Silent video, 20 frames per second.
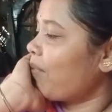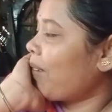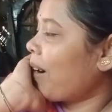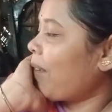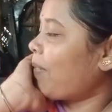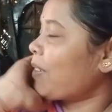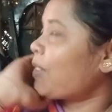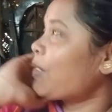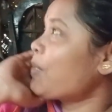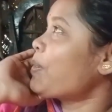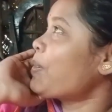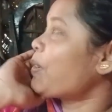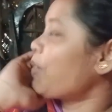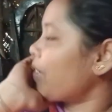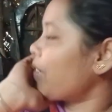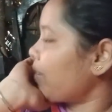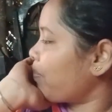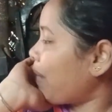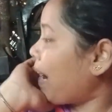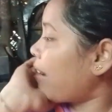পায়
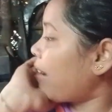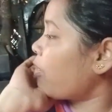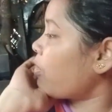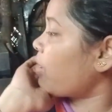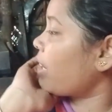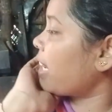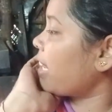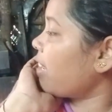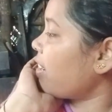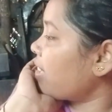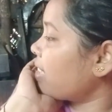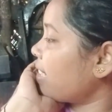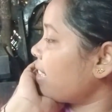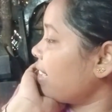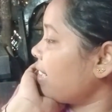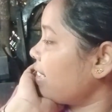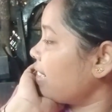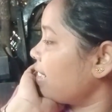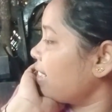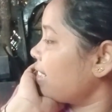আমি বলছি দেখো
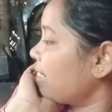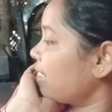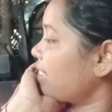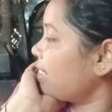কাজকর্ম